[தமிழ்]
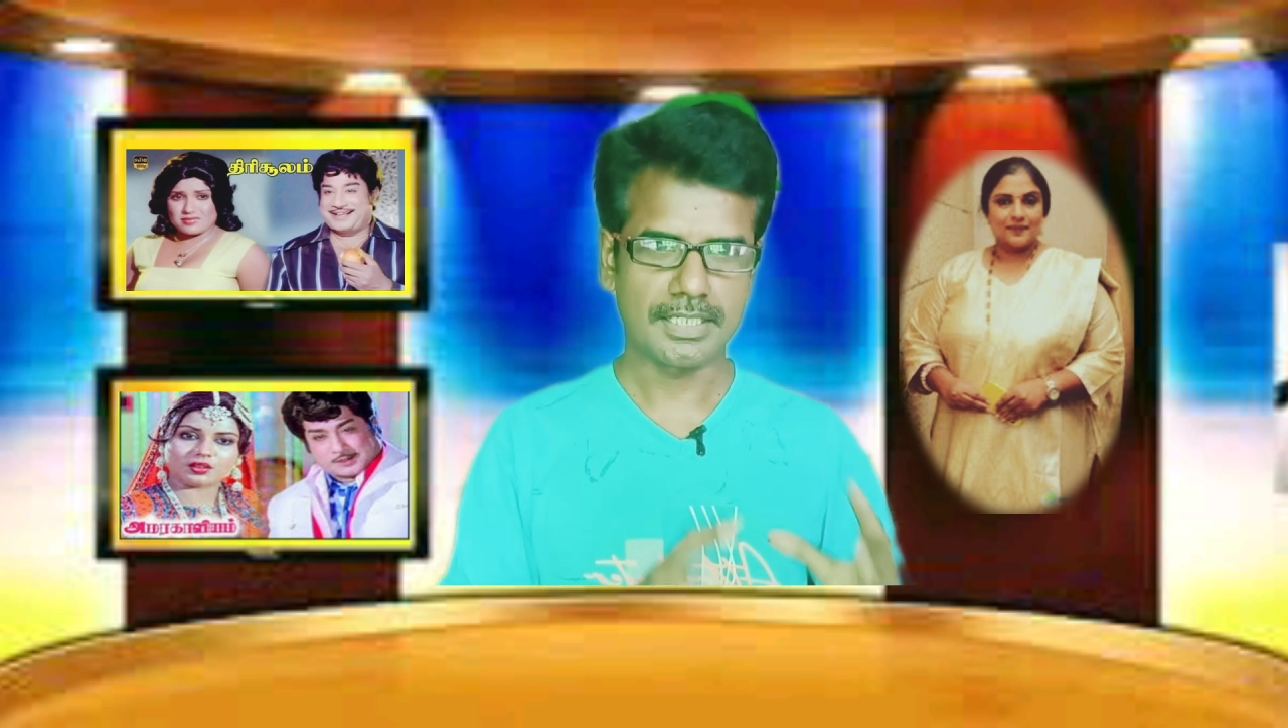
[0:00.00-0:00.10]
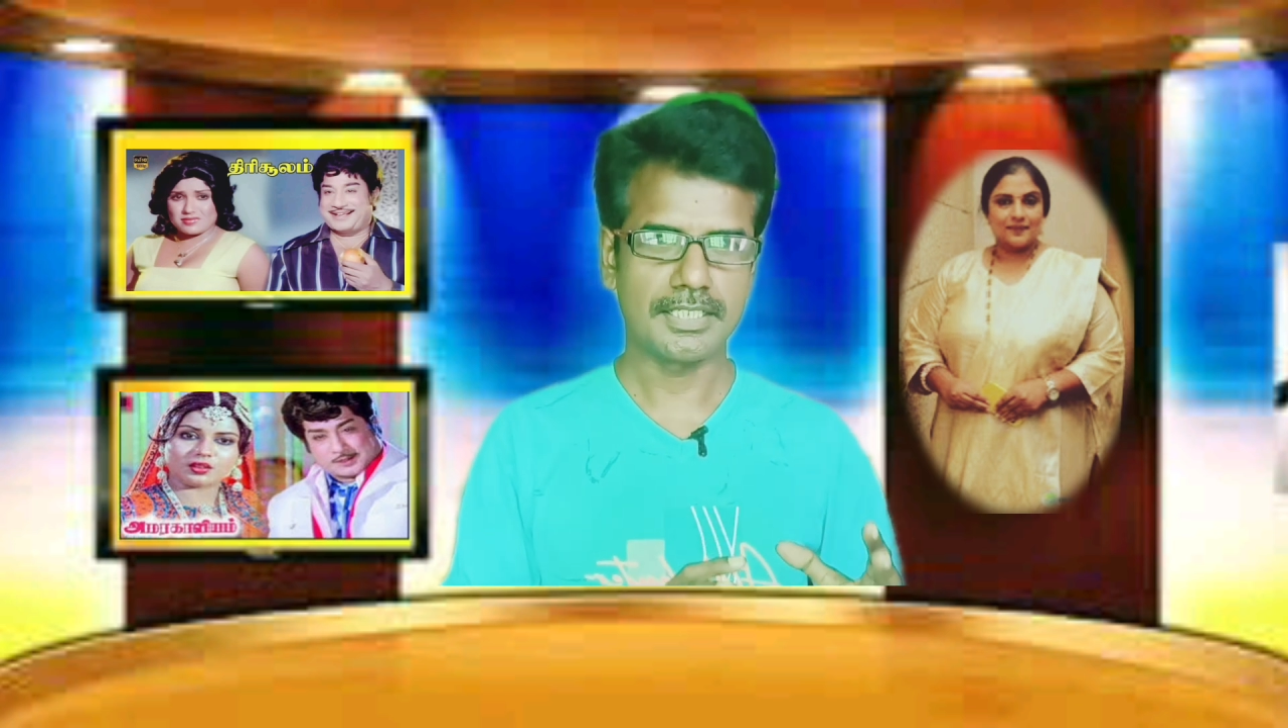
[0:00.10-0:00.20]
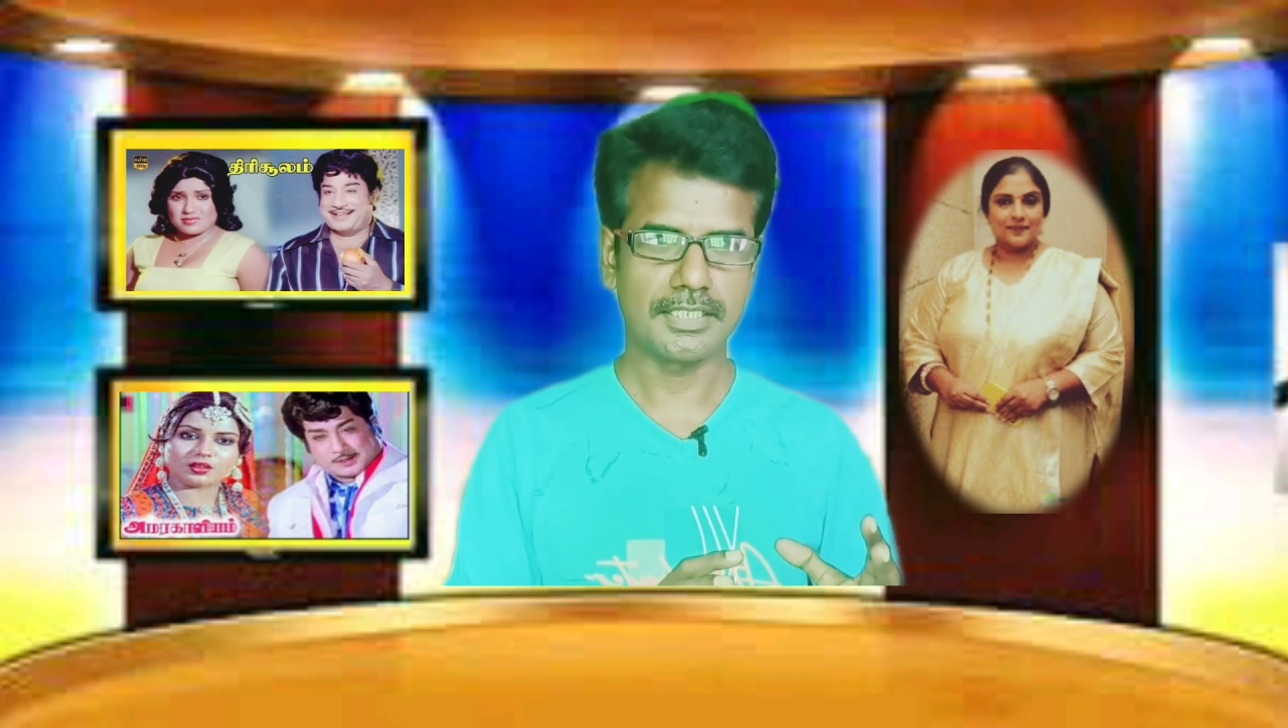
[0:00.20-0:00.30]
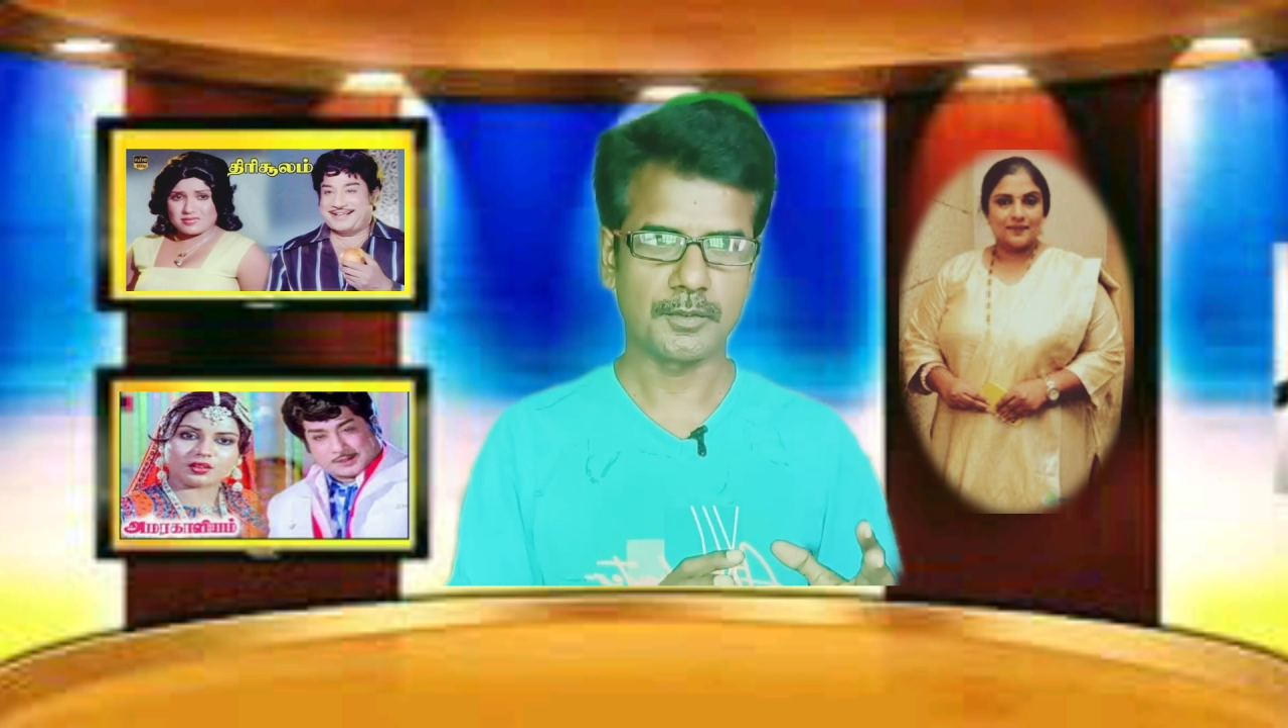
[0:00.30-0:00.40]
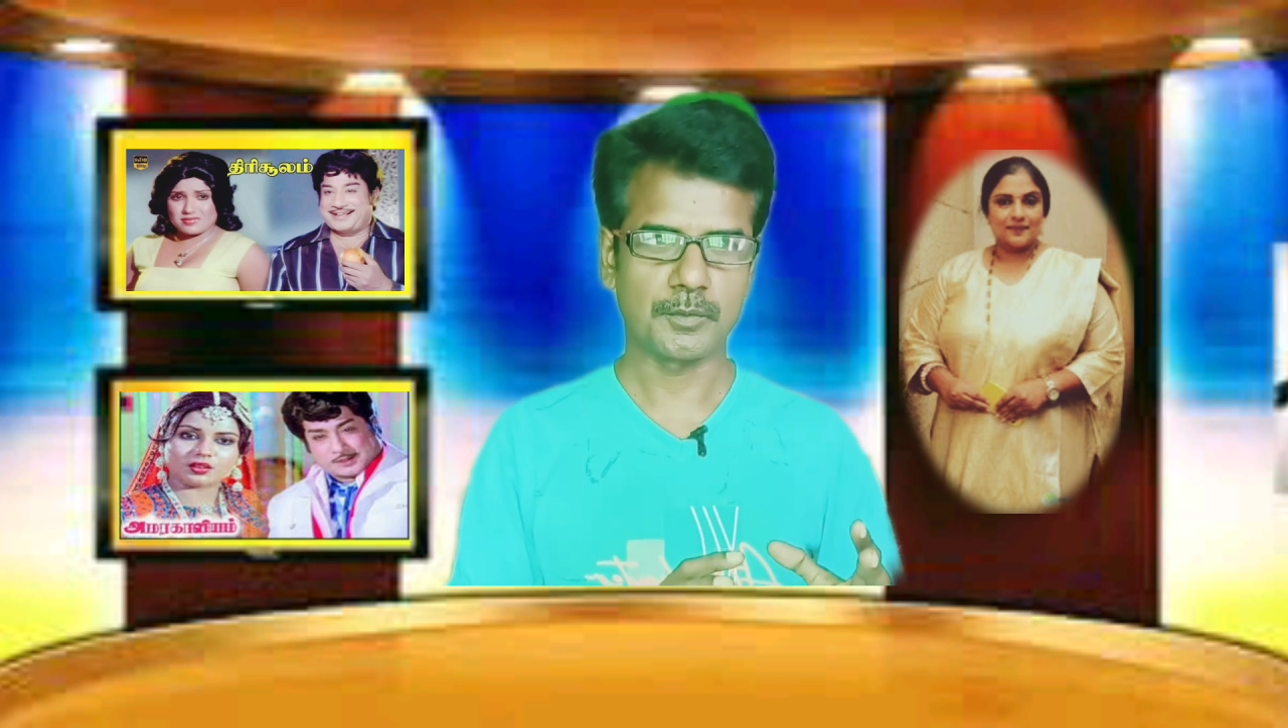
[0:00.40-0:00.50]

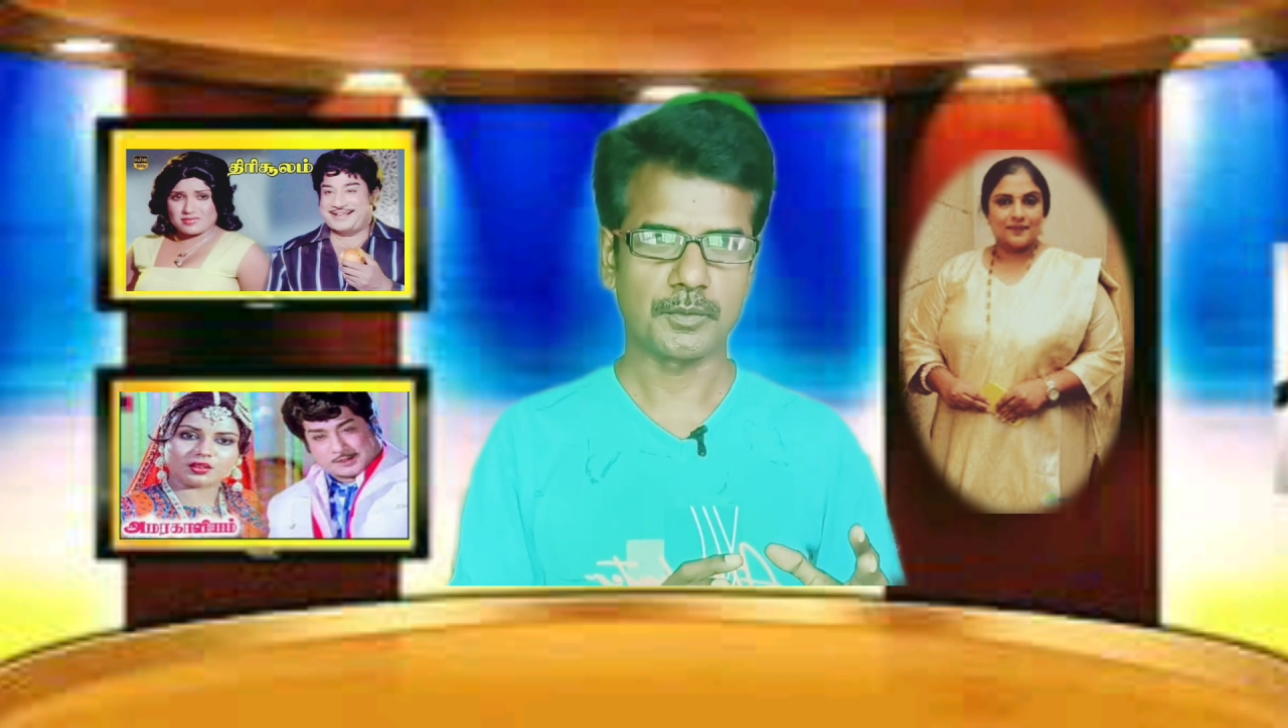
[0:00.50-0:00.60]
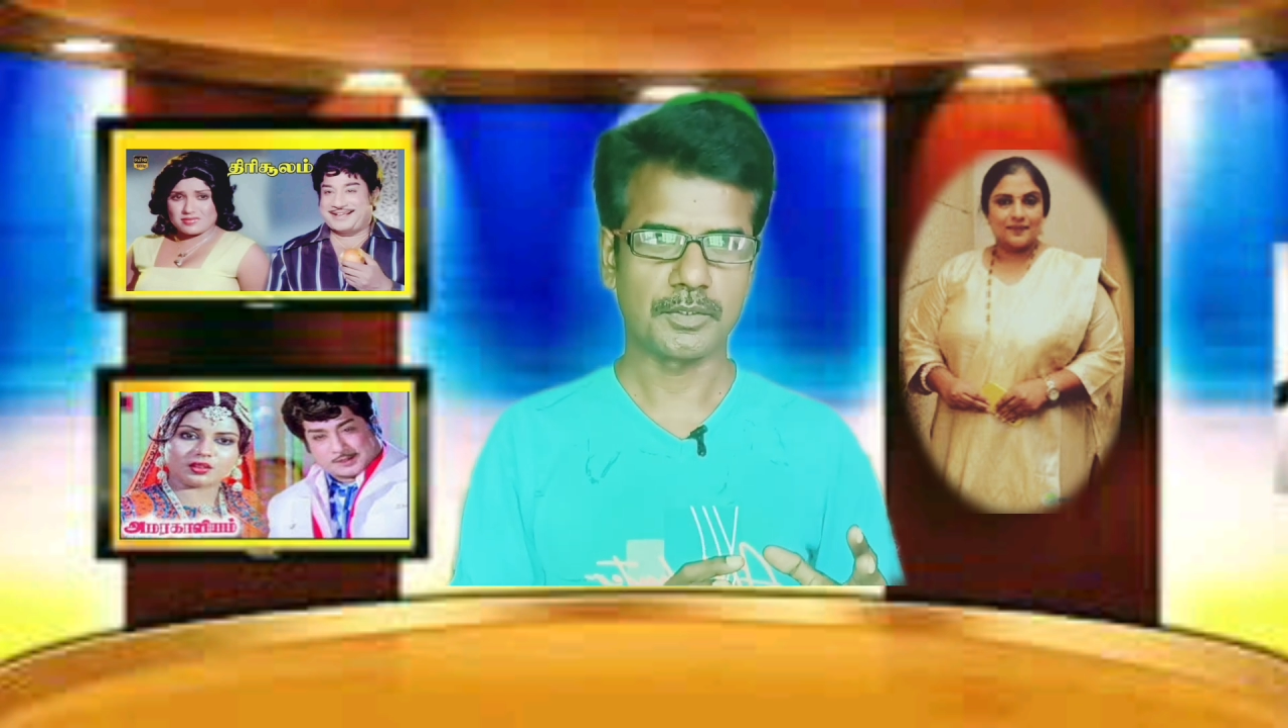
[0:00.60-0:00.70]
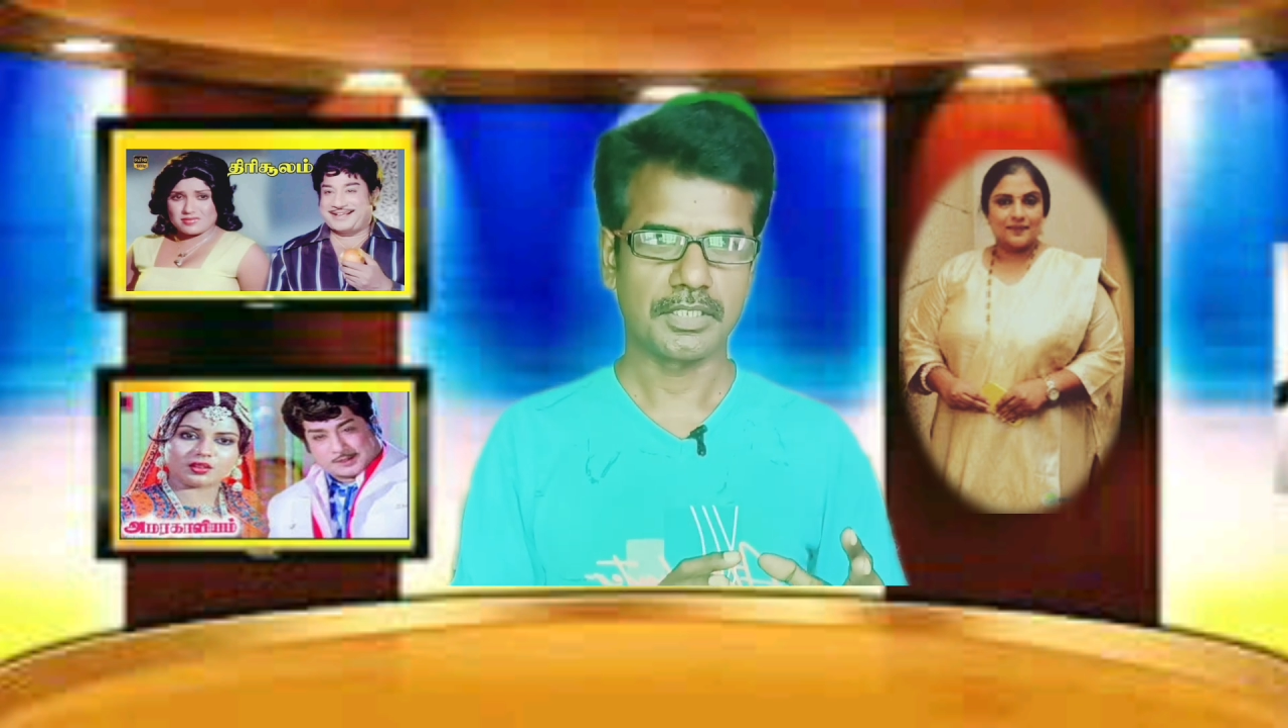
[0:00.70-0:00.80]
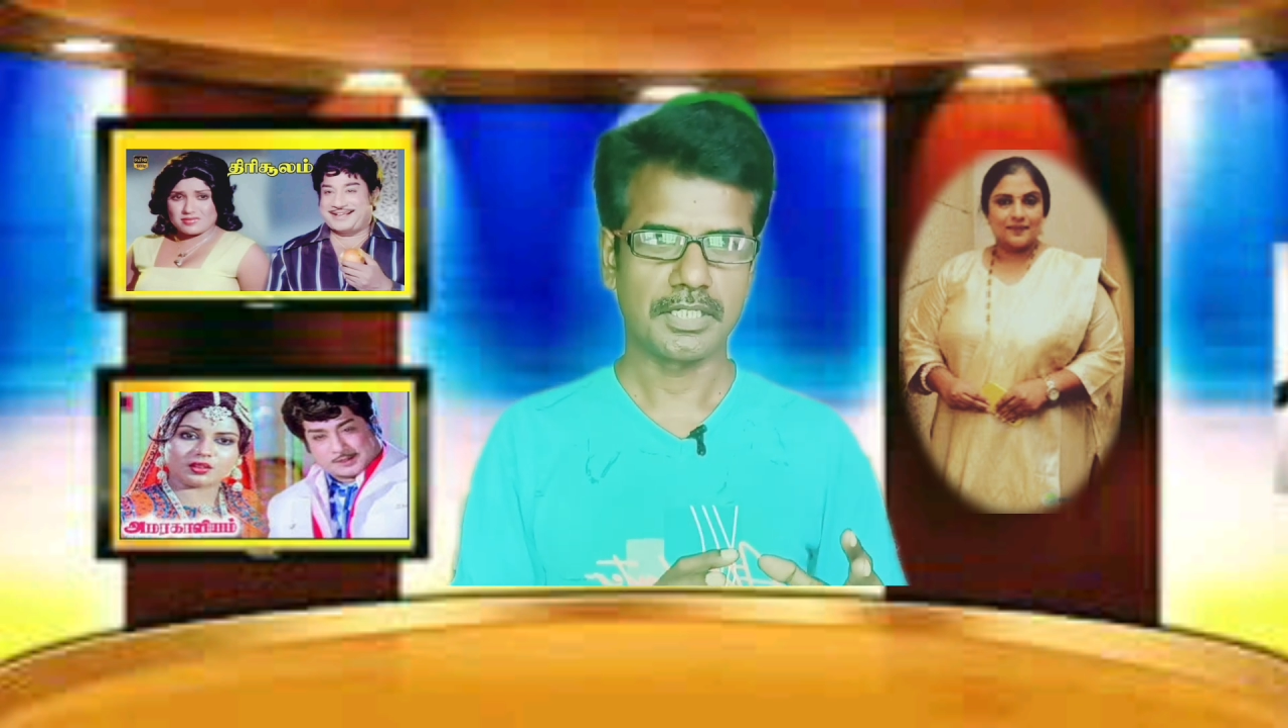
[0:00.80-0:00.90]
நடிக்கணும்